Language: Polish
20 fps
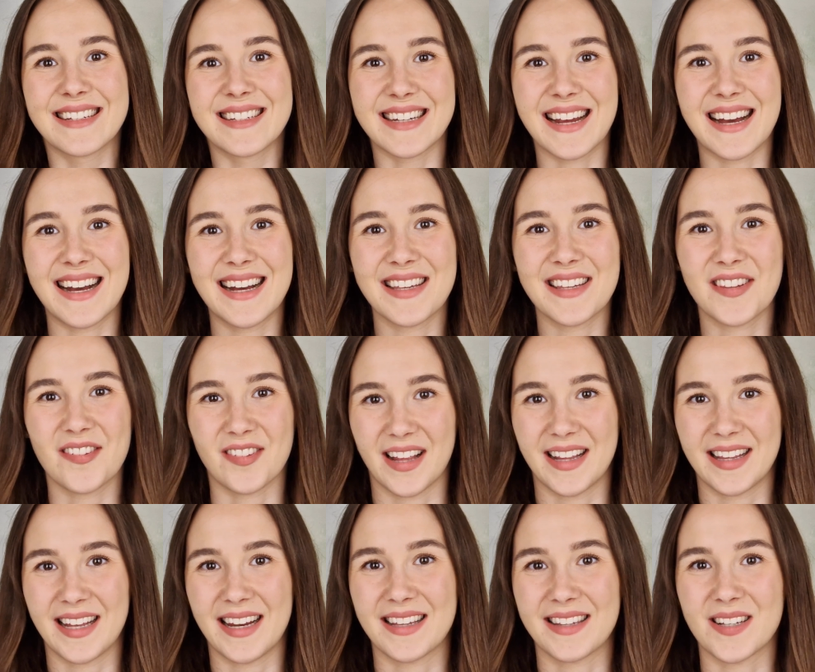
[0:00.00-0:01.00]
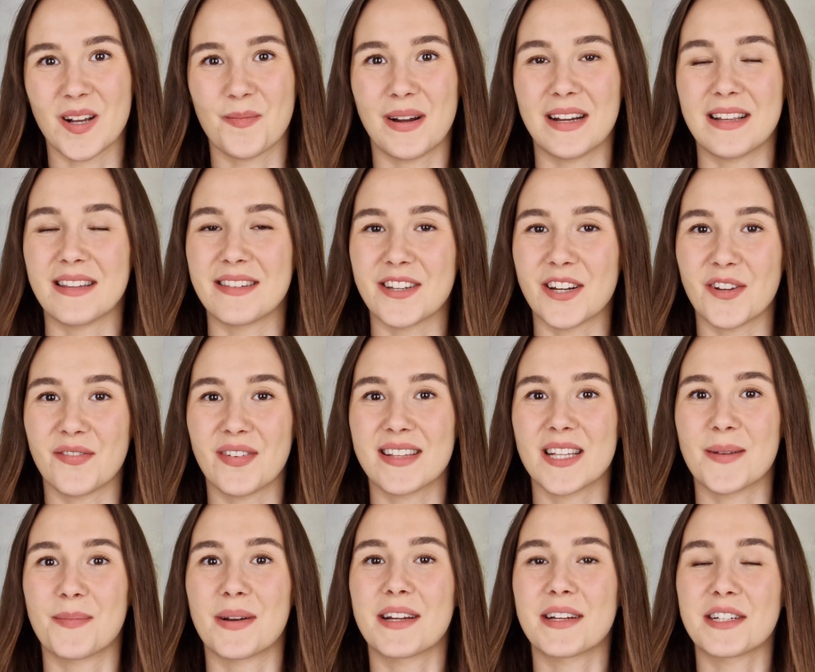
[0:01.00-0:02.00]
Cześć, to Natalia z Kopalni Zdrowia.
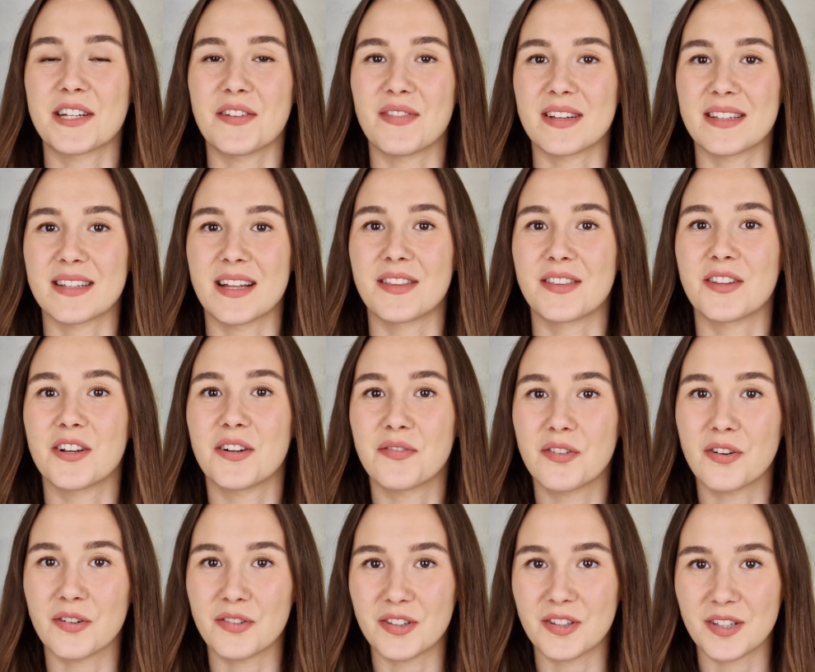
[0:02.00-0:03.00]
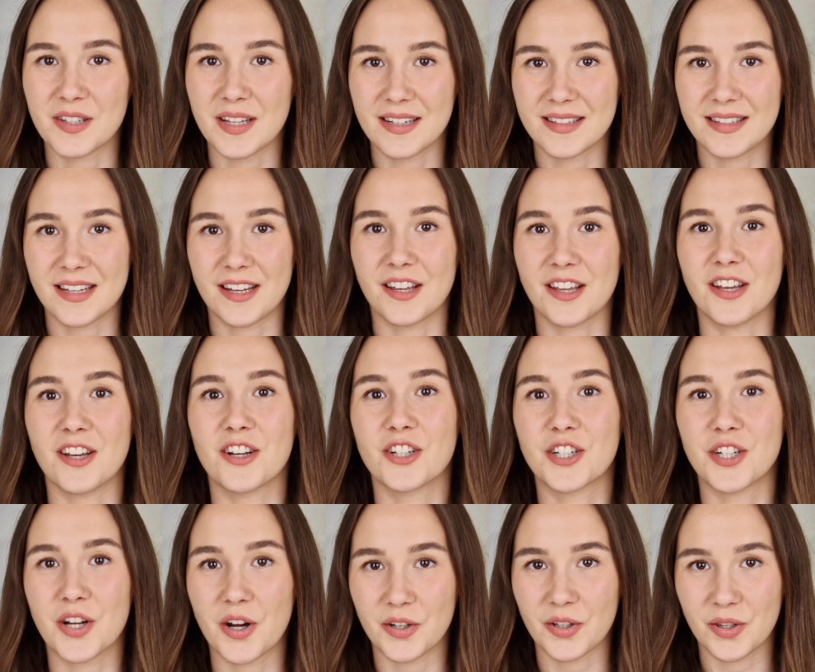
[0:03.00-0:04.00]
Zapraszam Was na nowy odcinek serii
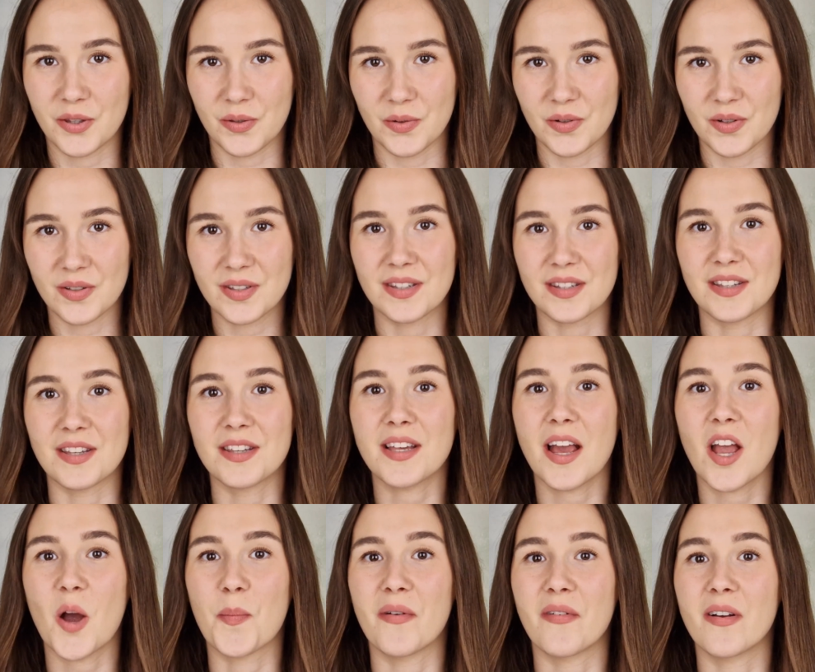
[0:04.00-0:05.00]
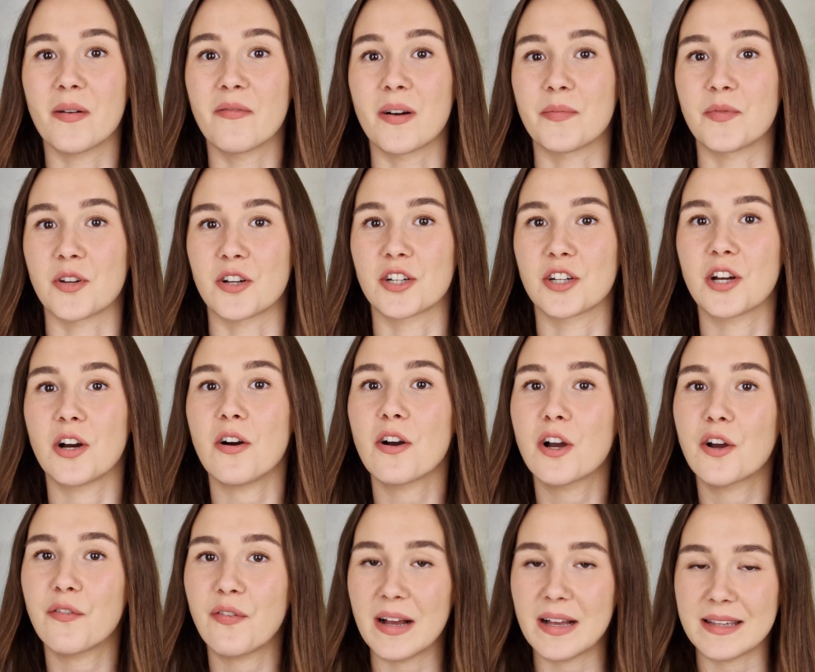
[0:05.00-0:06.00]
Short News. Dzisiaj opowiem Wam troszkę o
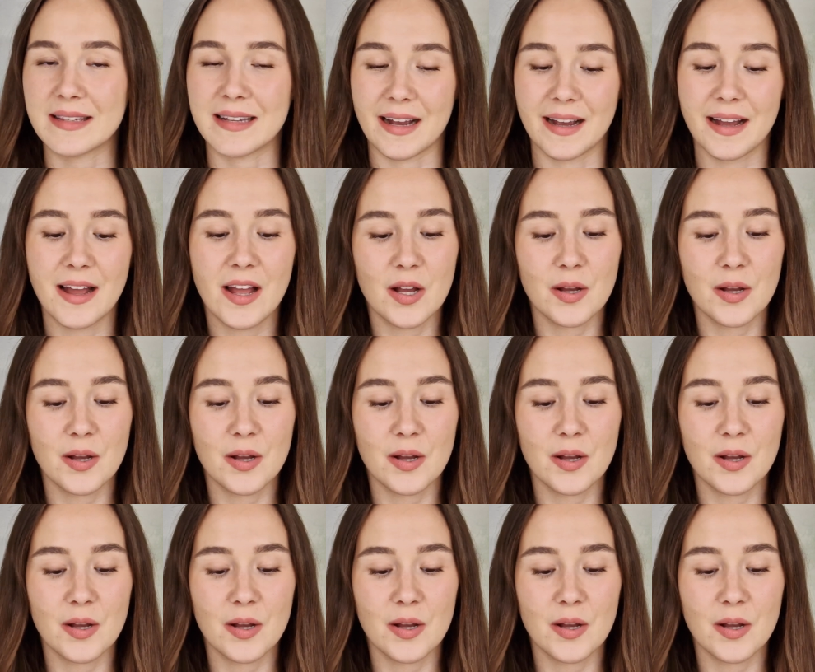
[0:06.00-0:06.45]
kwasach.